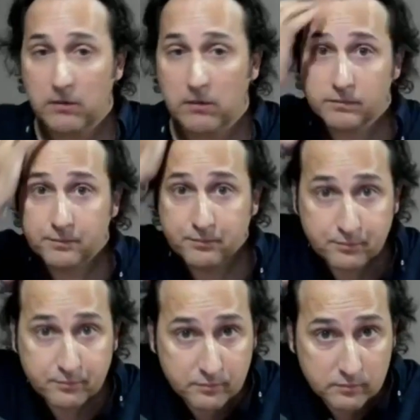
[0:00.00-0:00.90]

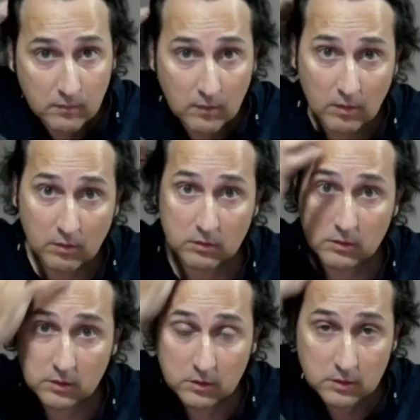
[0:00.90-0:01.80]
Y, pienso
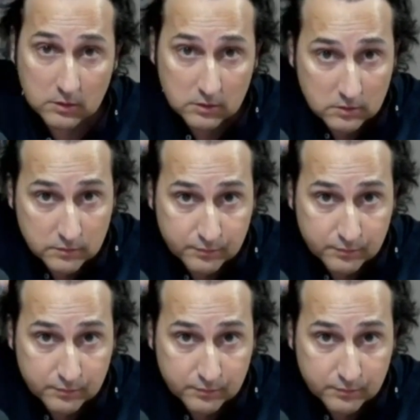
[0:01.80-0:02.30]
también en los,